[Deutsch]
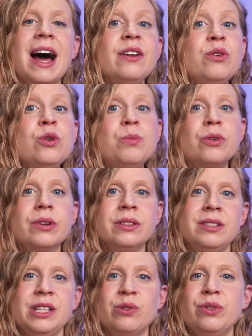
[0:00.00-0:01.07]
alle
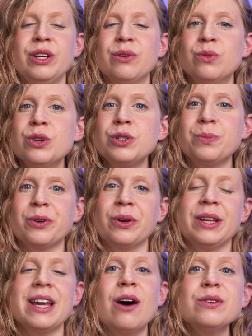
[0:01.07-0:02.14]
Übungen, die du dir
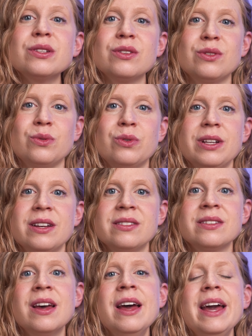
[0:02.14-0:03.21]
ursprünglich ausgesucht hast,